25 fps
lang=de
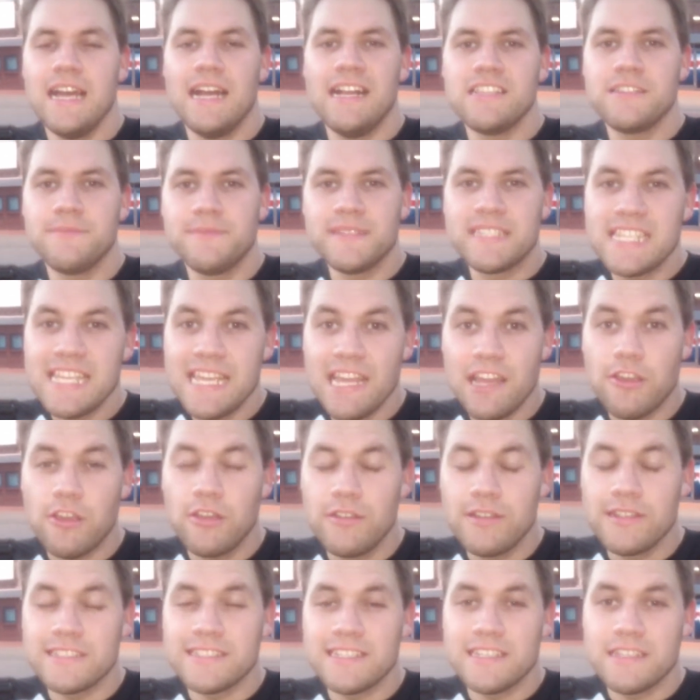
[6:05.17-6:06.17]
Also bisher
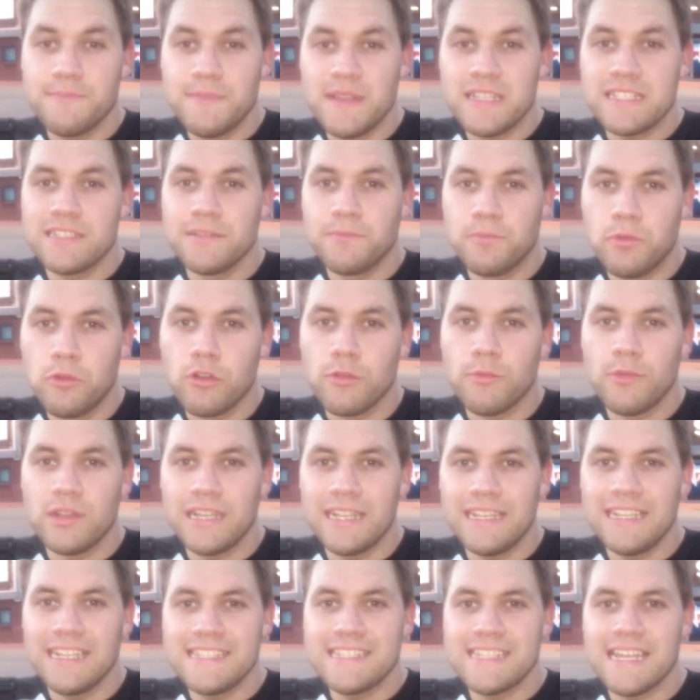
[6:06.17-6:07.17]
könnte es das beste
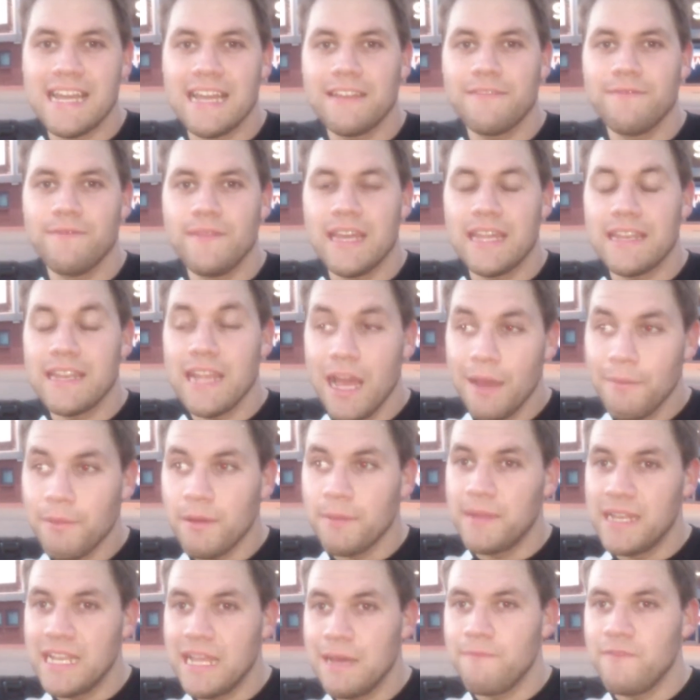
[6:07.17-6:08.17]
Pokémon aller Zeiten werden.
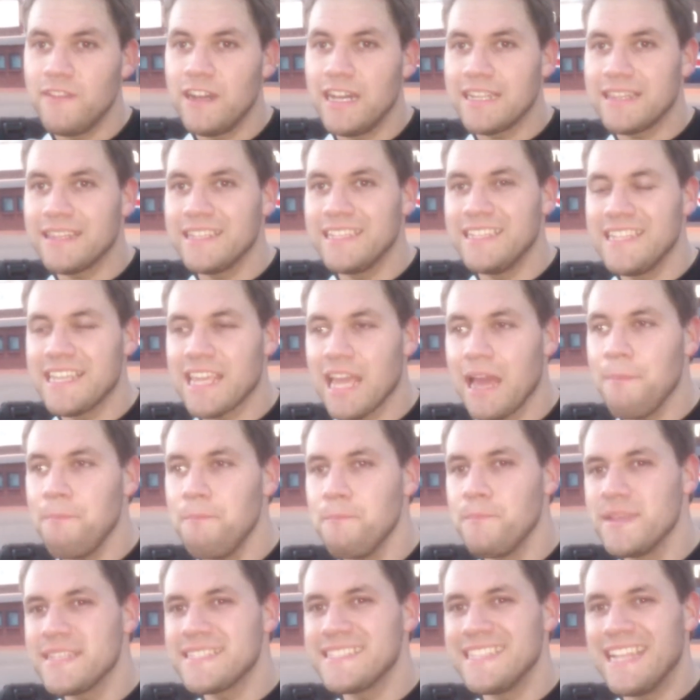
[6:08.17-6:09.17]
Aber mal abwarten, denn ich
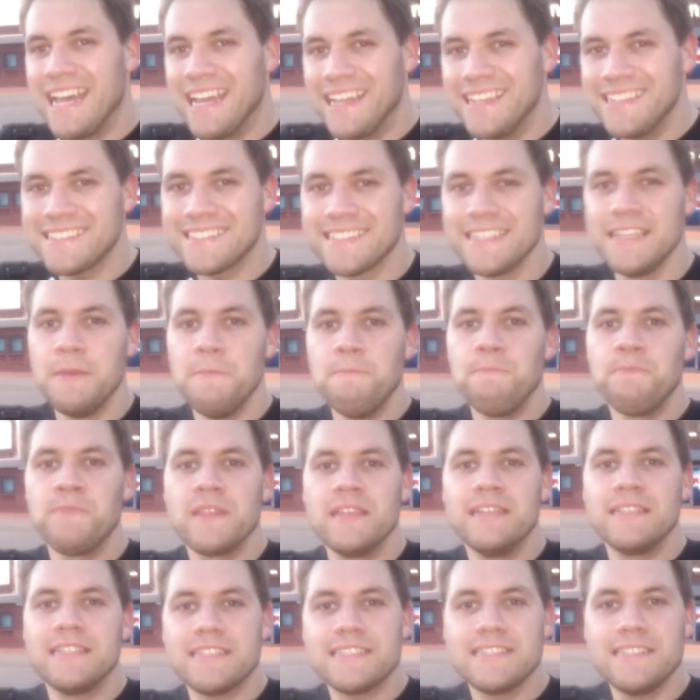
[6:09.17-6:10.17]
habe ein bisschen Angst,
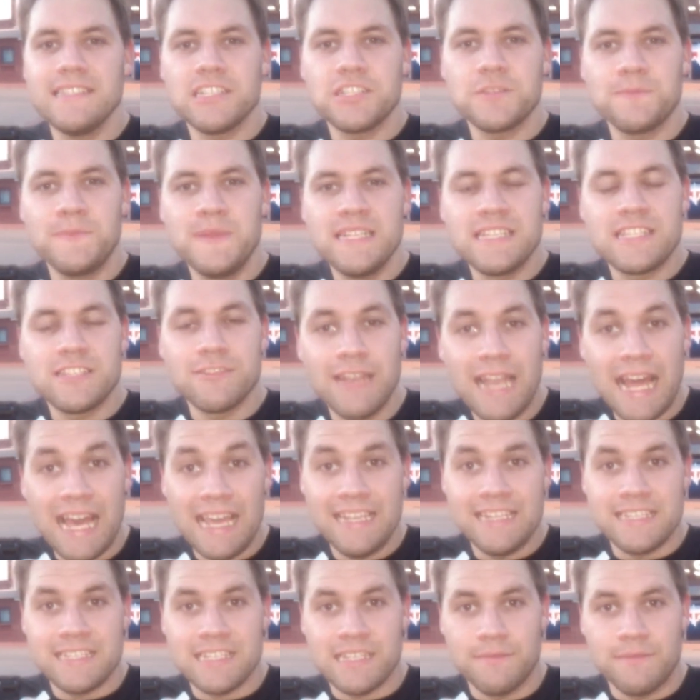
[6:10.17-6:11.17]
dass sie das Spiel zu
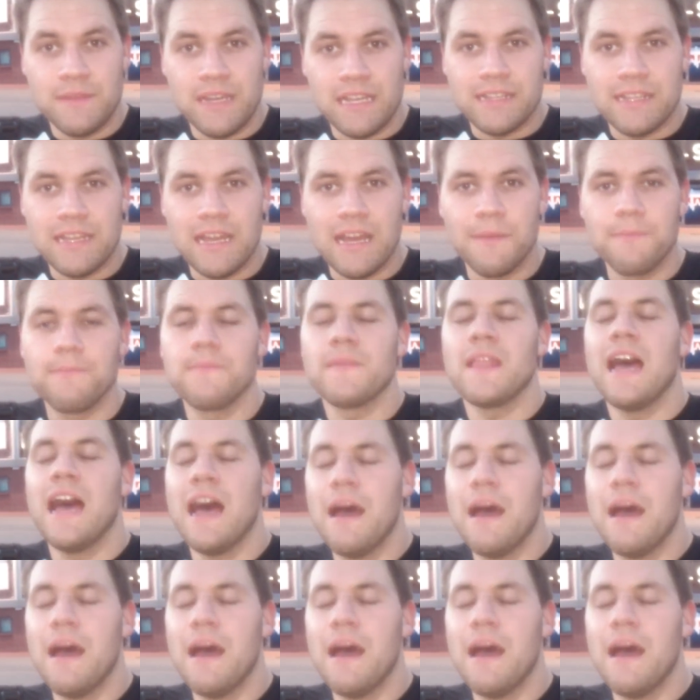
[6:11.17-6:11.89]
leicht gemacht haben.